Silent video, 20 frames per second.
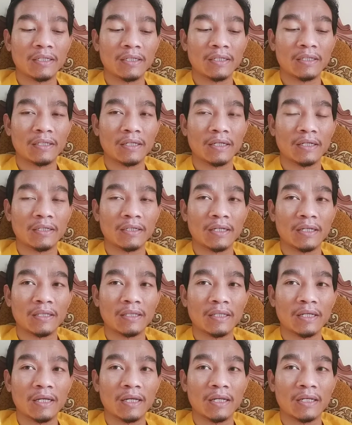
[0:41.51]
yang
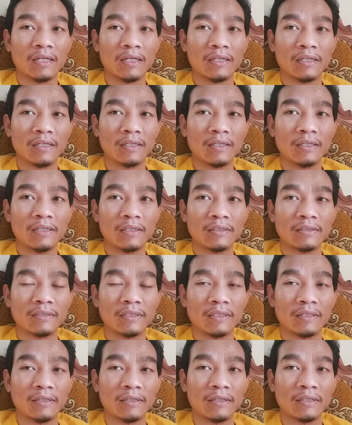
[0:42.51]
nanti ada di
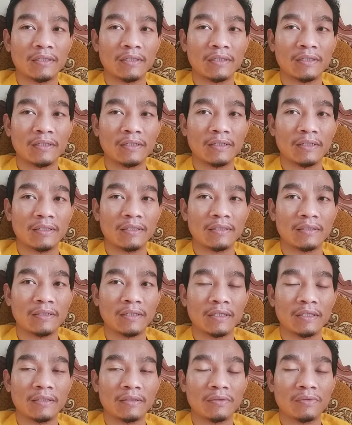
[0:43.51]
channel ini
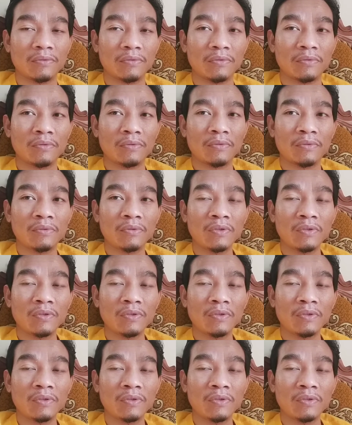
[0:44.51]
yaitu